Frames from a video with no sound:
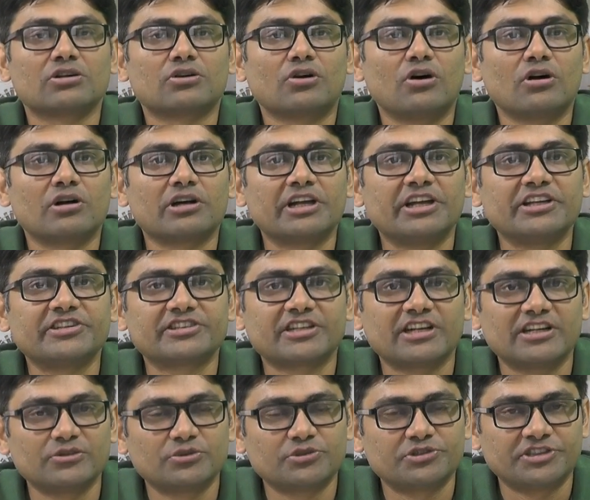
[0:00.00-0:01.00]
कांग्रेस
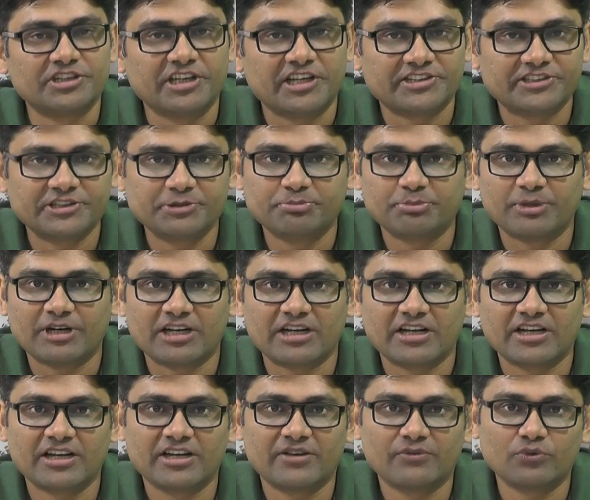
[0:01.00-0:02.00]
का जो सियासी
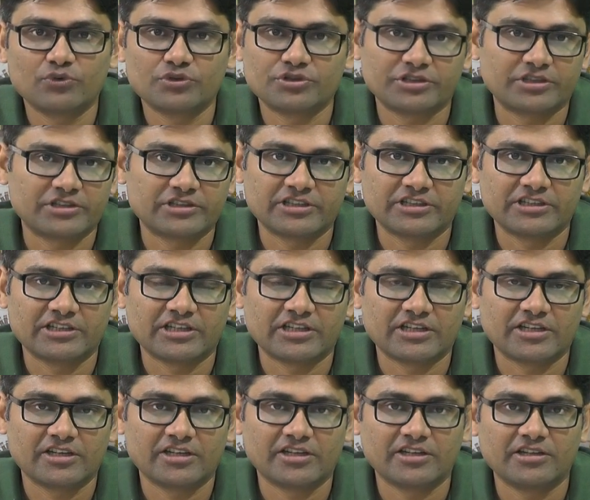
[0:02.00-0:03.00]
पारा है वो चढ़ता जा
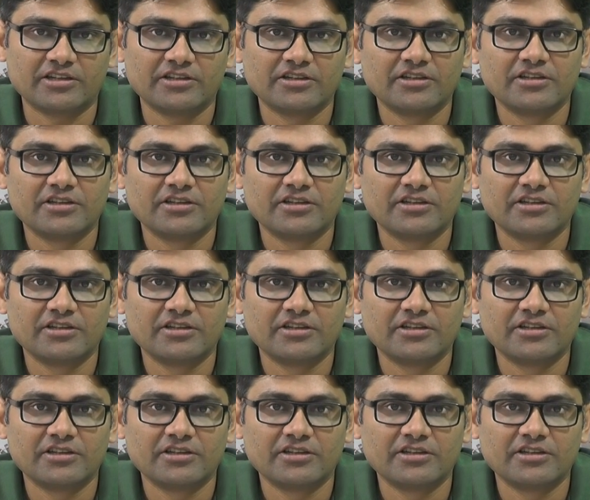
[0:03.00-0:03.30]
रहा है